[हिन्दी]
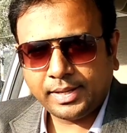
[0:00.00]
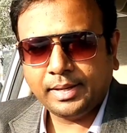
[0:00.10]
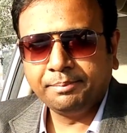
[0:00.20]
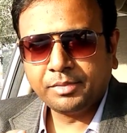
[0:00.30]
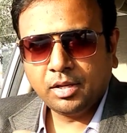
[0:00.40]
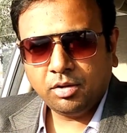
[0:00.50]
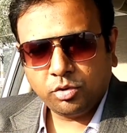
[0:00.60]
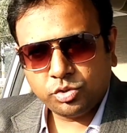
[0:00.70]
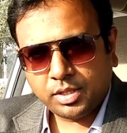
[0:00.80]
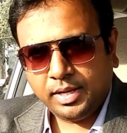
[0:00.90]
है
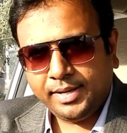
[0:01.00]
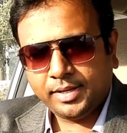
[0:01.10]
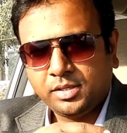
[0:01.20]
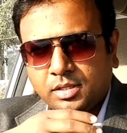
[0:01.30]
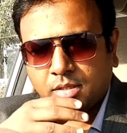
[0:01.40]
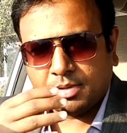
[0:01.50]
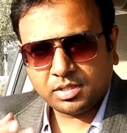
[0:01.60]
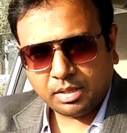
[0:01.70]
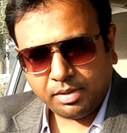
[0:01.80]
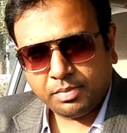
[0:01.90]
और उससे लीकेज की
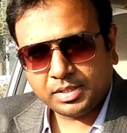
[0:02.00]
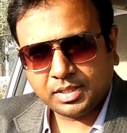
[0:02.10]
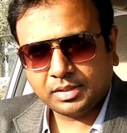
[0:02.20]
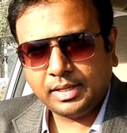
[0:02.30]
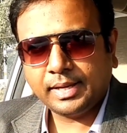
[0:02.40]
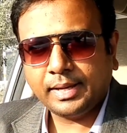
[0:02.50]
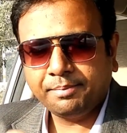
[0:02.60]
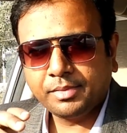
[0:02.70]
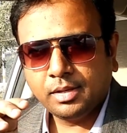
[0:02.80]
समस्या भी बढ़ सकती है